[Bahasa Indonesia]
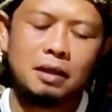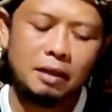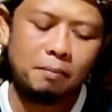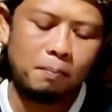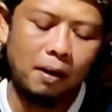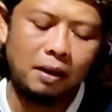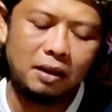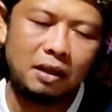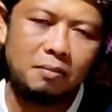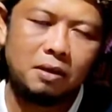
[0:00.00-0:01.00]

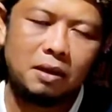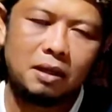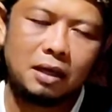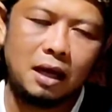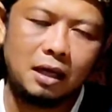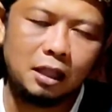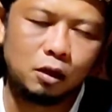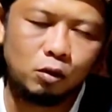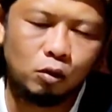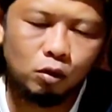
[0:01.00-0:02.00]
sifatnya mencegah
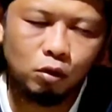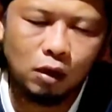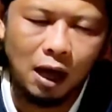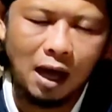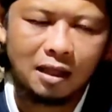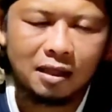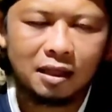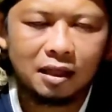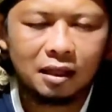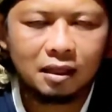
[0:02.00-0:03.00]
itu
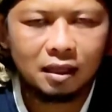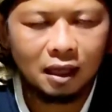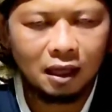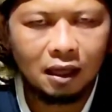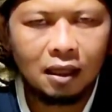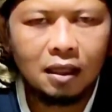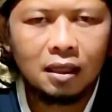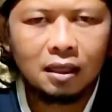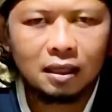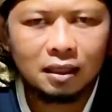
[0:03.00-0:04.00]
hasilnya
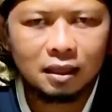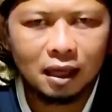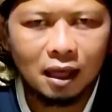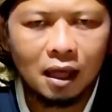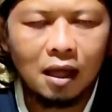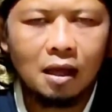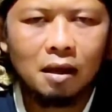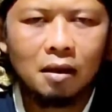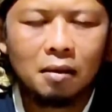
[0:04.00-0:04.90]
kita